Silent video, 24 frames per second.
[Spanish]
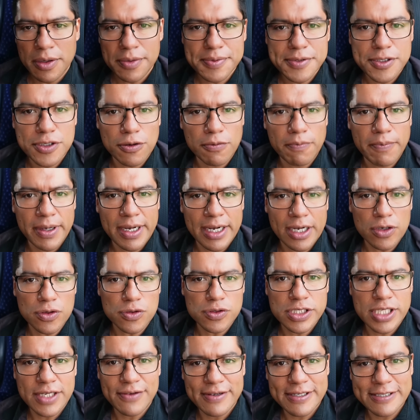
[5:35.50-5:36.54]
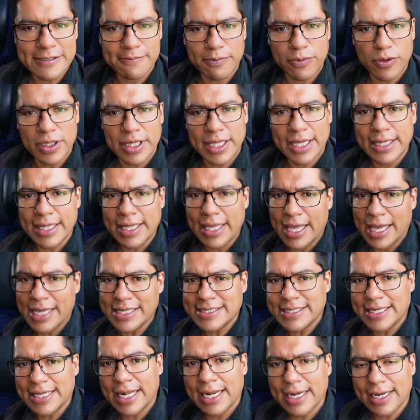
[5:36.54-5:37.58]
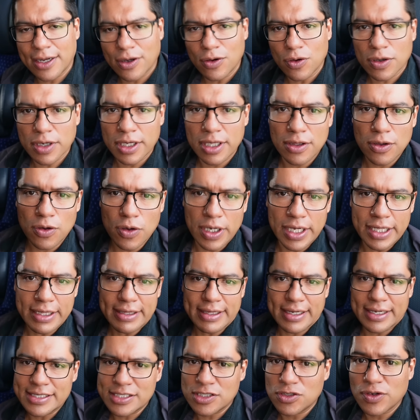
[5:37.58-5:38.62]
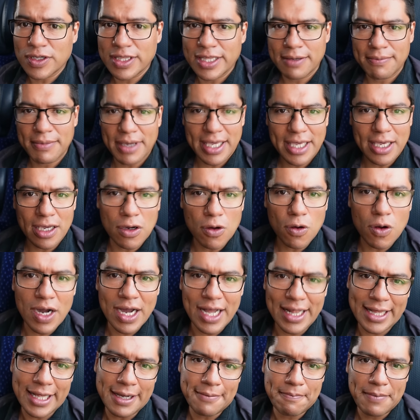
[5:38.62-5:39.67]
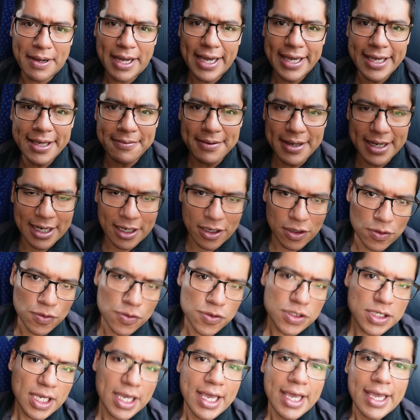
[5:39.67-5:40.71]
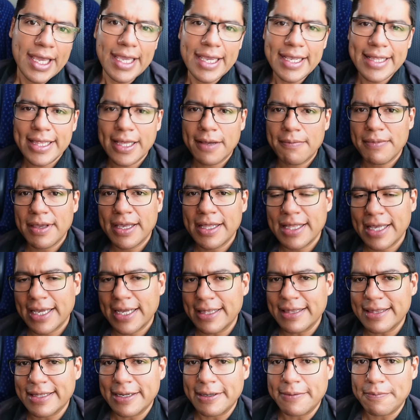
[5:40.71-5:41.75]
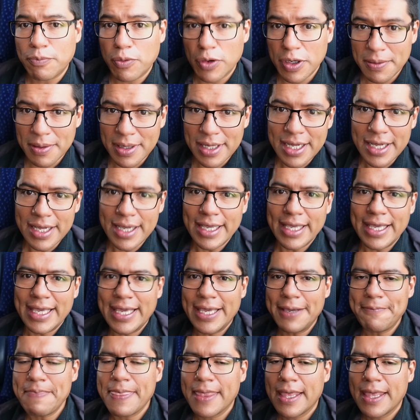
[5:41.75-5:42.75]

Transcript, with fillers: opción para que ustedes puedan hacer el recorrido entre Ciudad de México, Jalapa y Veracruz y también entre Puebla y